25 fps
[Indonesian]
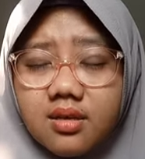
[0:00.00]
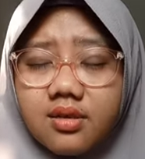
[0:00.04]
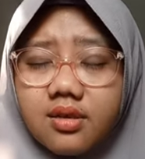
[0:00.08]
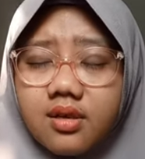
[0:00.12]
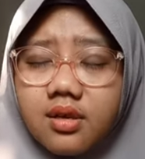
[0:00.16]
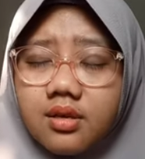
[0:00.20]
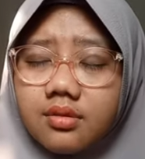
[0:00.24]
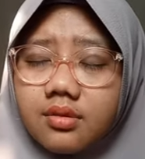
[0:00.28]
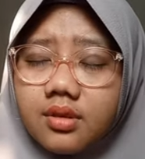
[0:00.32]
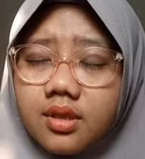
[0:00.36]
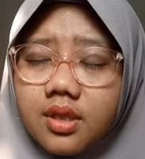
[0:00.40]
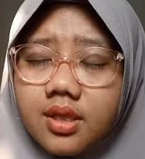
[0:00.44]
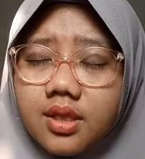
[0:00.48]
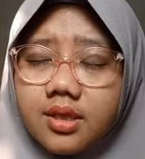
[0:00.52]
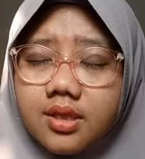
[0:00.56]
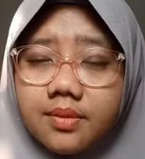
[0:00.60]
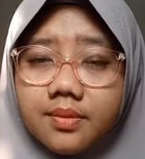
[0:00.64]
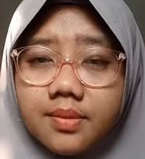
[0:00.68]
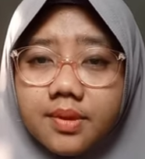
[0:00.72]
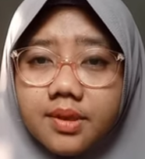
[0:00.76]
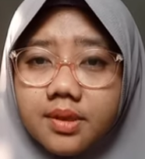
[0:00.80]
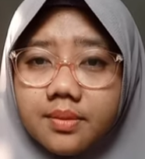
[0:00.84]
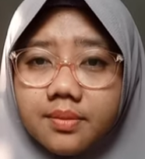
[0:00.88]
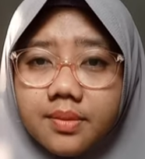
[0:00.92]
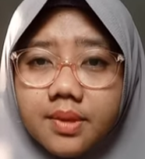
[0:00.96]
Ya Allah,
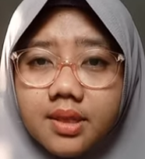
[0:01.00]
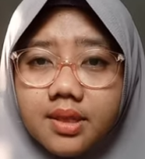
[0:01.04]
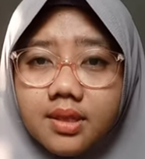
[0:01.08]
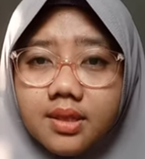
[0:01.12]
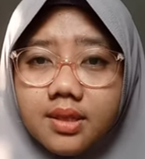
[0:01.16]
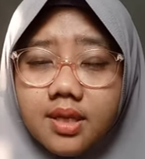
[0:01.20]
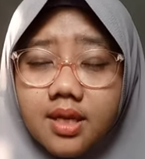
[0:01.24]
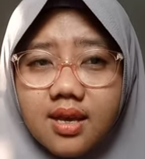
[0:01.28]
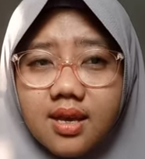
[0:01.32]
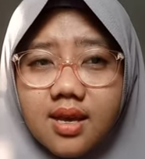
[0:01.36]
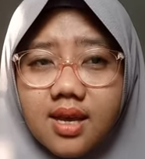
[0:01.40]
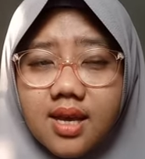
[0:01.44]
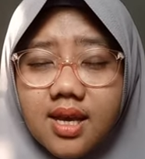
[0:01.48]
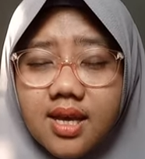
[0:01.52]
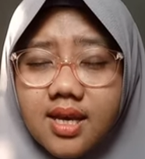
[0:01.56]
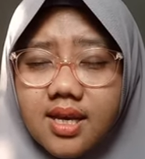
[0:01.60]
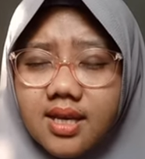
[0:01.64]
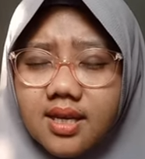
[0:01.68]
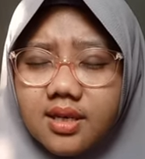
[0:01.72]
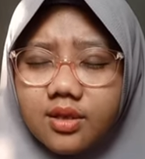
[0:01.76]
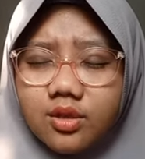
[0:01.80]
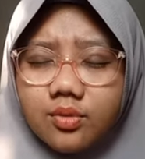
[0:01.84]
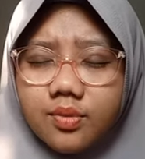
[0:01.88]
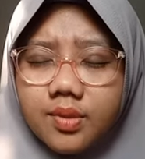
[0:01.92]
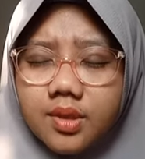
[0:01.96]
teman-teman,
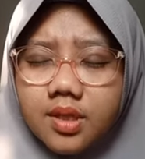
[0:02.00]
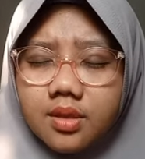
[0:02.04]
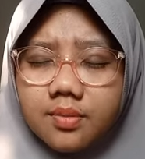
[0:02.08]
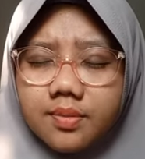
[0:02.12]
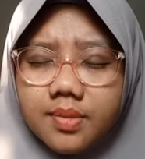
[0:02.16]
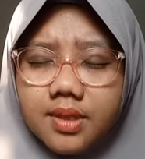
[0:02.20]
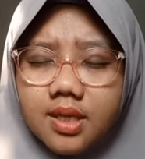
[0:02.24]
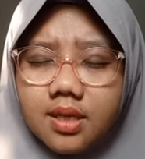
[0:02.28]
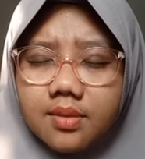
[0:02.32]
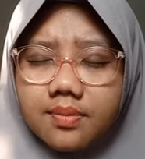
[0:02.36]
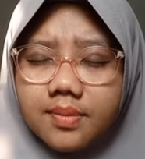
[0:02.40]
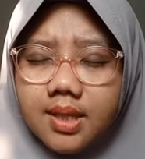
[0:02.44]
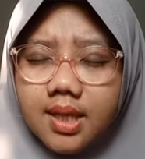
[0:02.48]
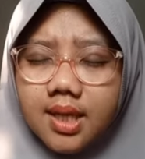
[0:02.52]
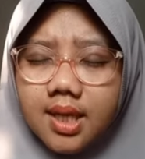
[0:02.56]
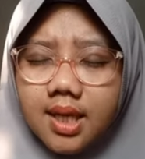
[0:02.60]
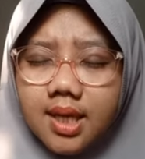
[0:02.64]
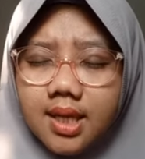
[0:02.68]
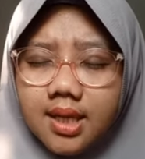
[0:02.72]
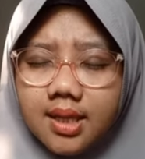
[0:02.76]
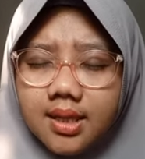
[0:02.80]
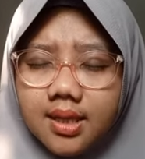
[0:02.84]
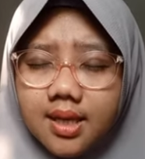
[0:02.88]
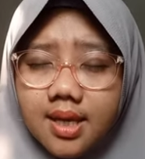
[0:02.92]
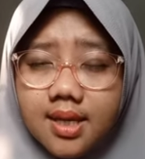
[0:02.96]
itu benar-benar
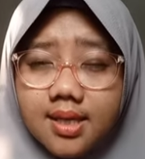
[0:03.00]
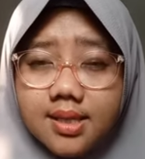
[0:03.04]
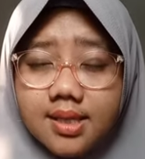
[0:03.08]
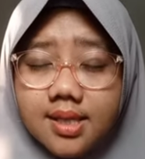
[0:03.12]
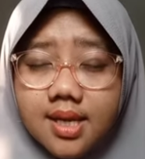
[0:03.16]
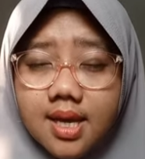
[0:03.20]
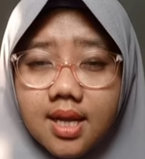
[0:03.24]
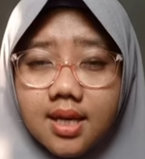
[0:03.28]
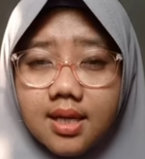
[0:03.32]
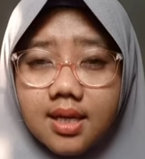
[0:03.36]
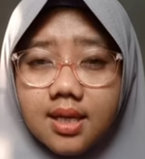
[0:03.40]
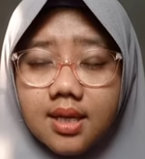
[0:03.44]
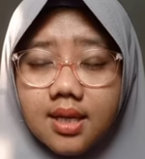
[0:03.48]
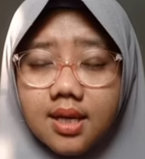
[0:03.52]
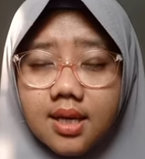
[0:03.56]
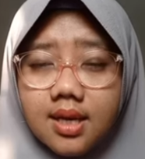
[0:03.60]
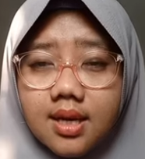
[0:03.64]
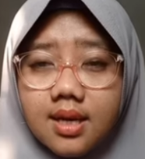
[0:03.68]
mengerikan sekali